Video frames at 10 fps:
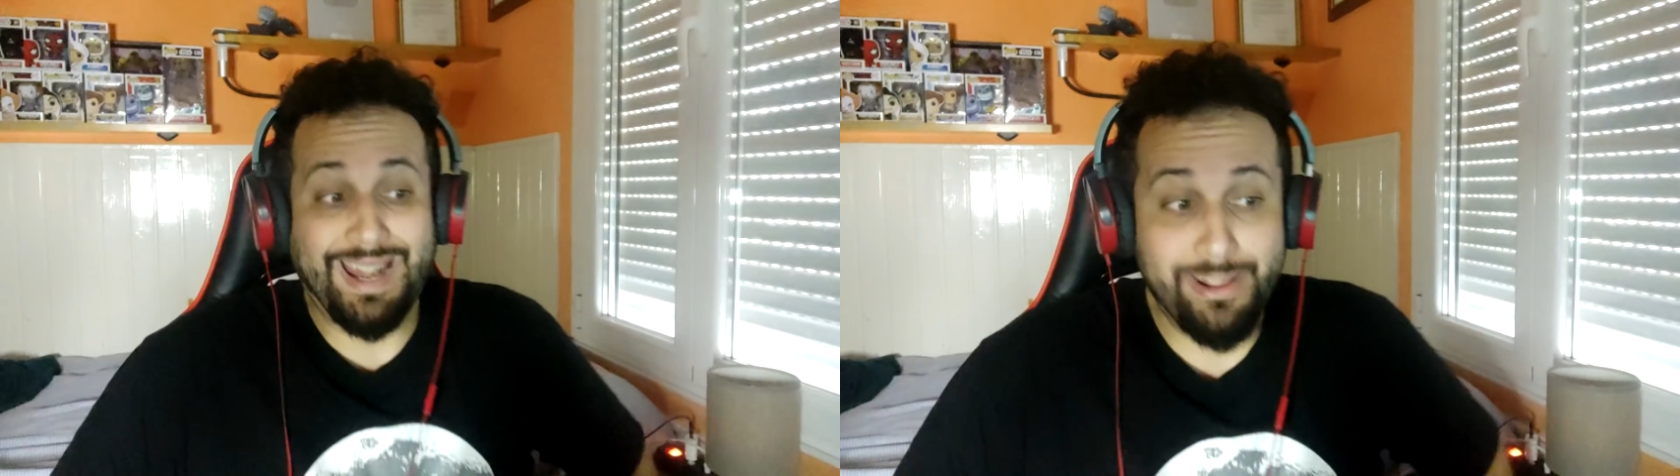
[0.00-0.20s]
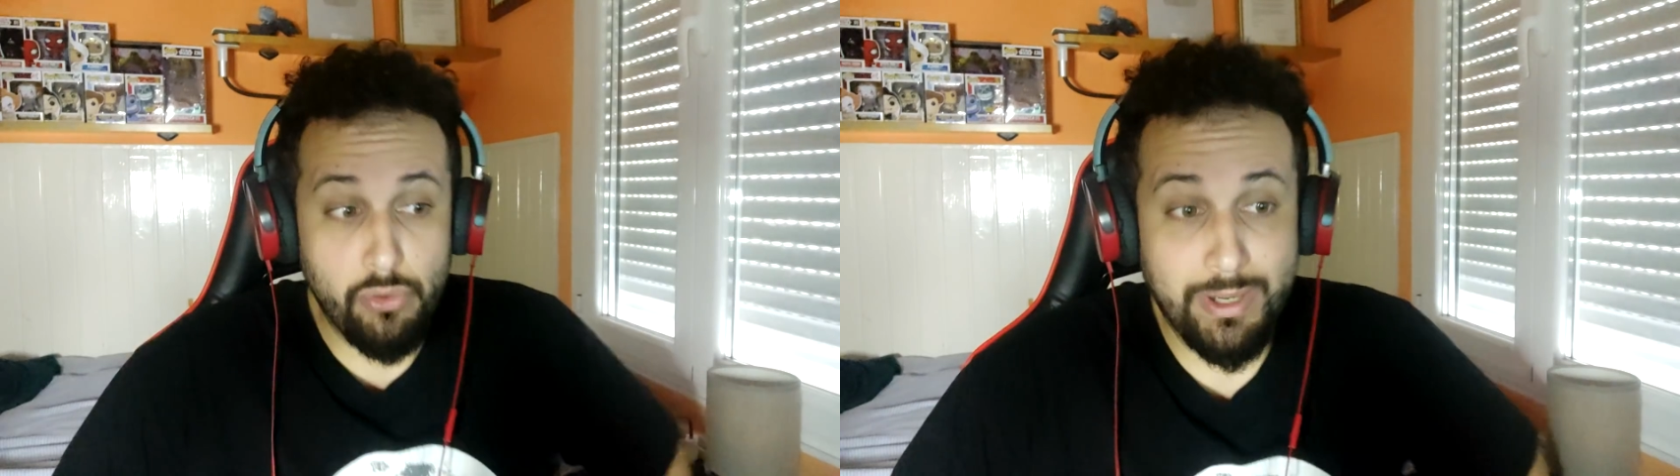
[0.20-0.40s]

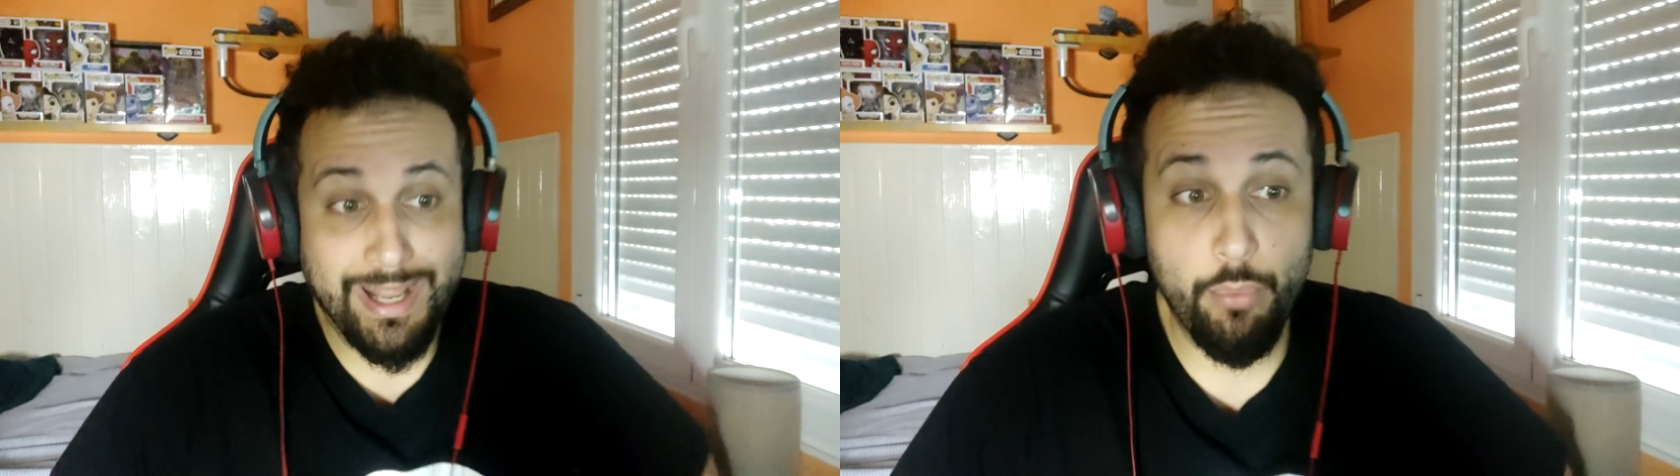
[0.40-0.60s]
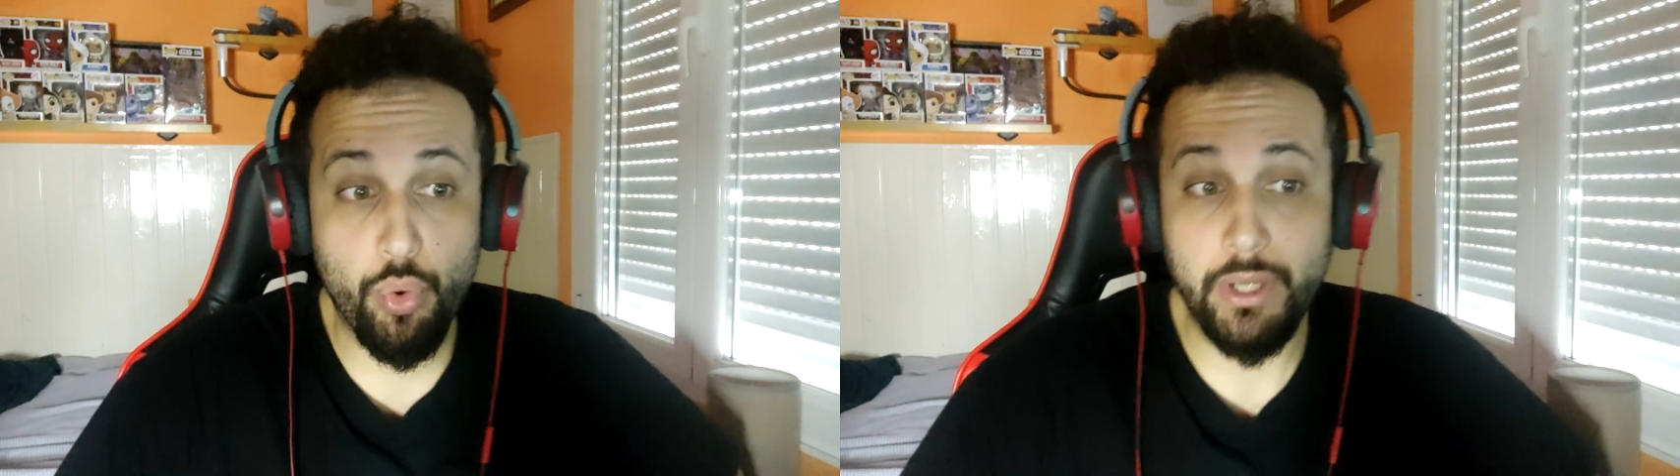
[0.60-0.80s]
creo
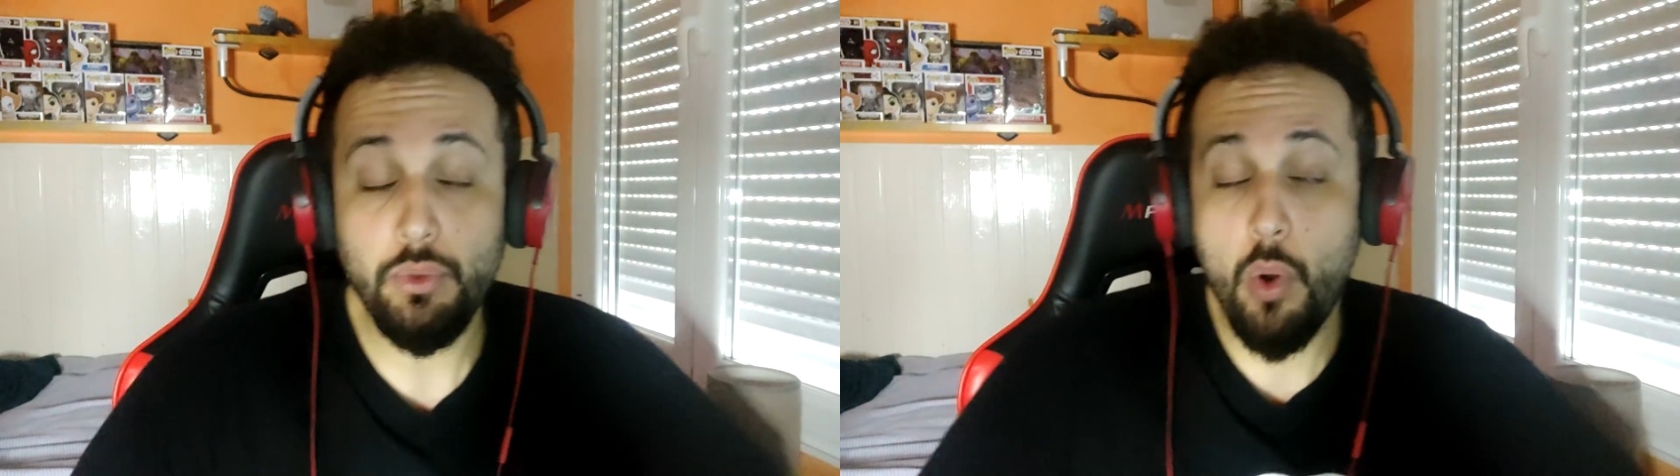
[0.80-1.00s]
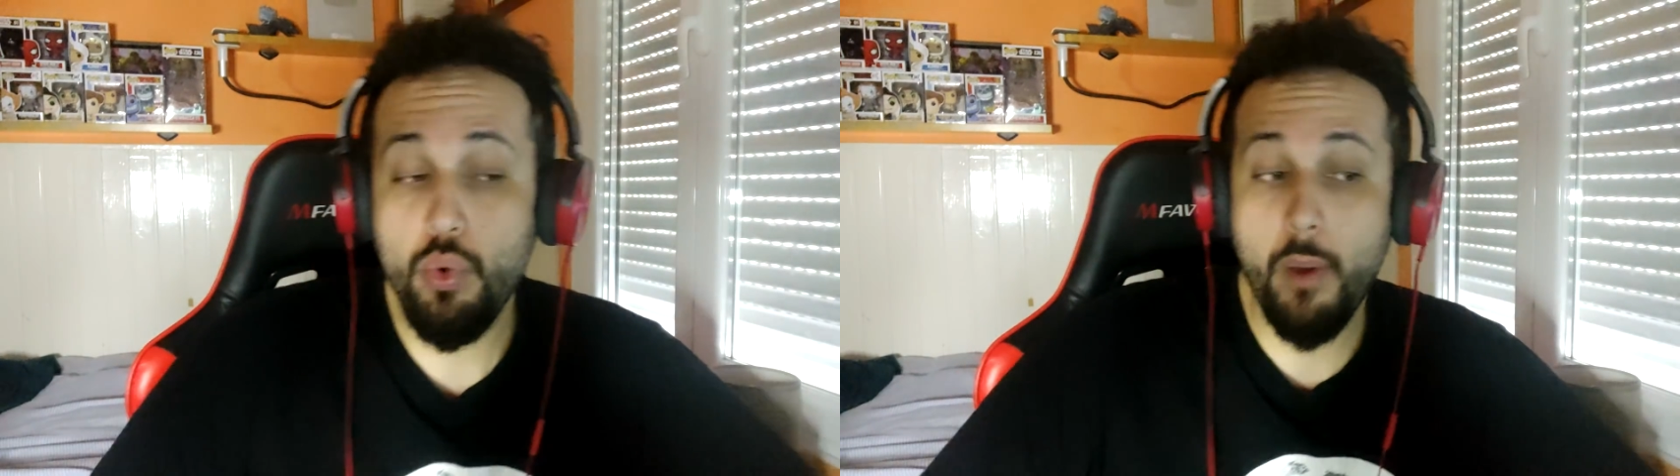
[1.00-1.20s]
que
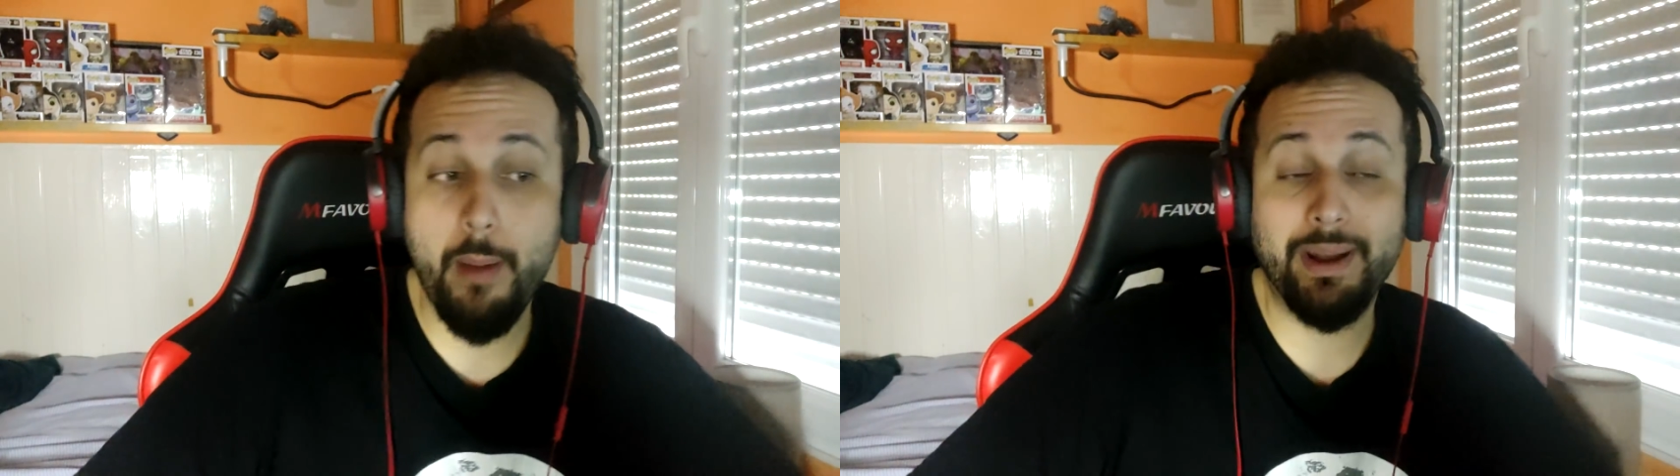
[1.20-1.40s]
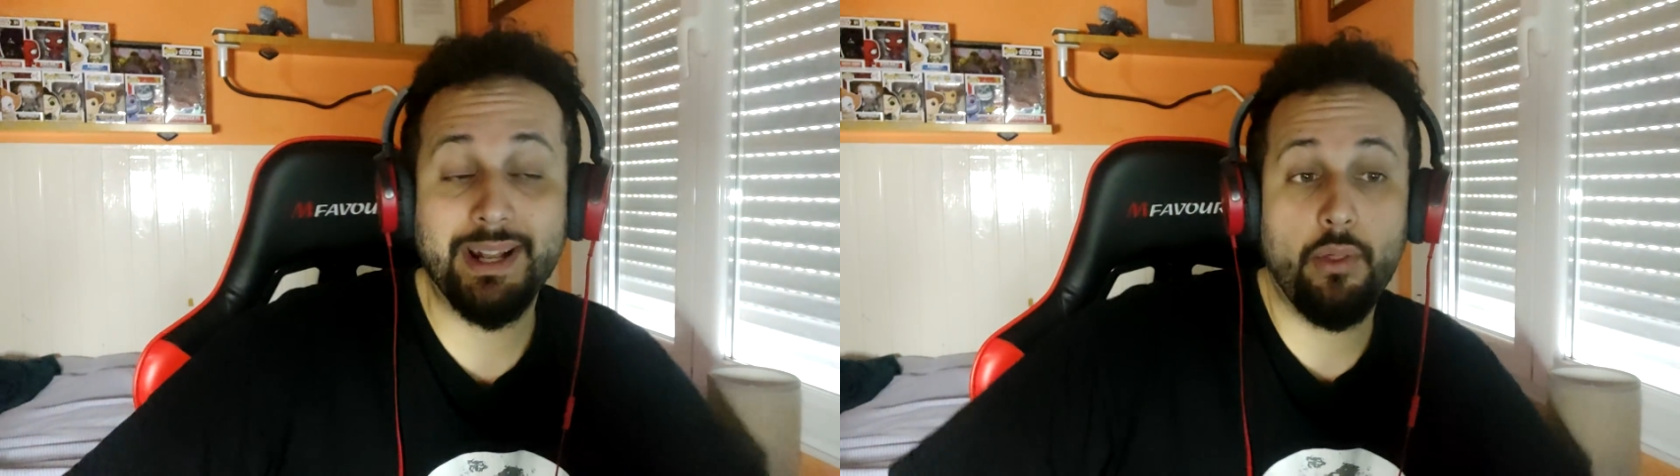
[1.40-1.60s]
Burrito aún no
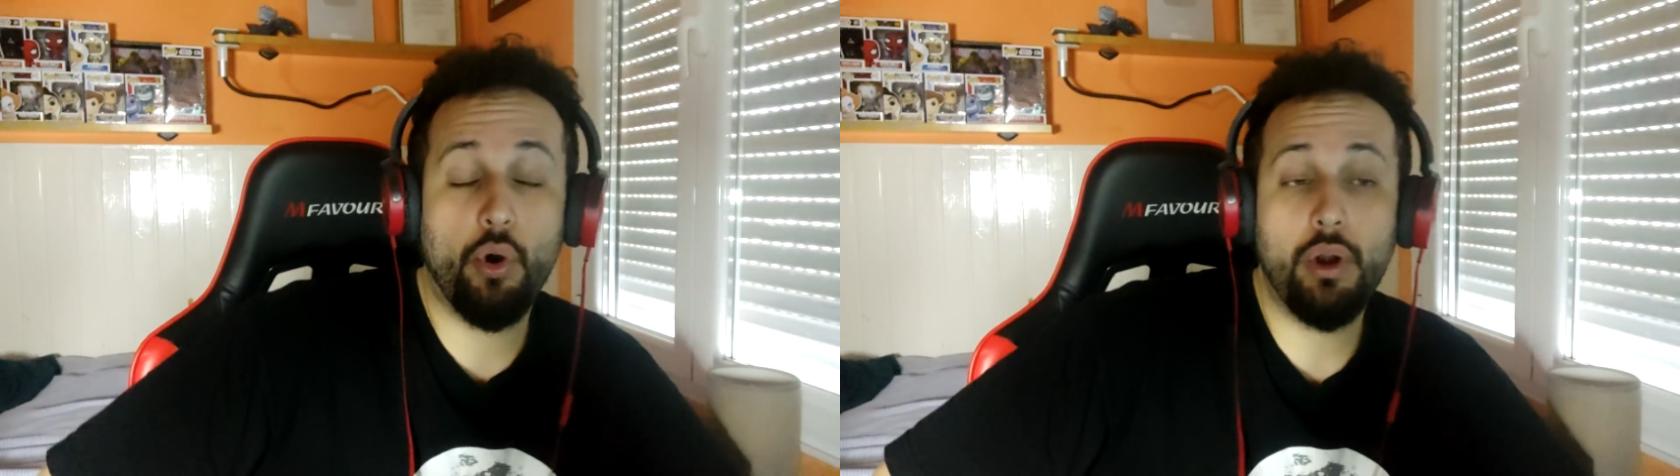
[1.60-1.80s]
había marcado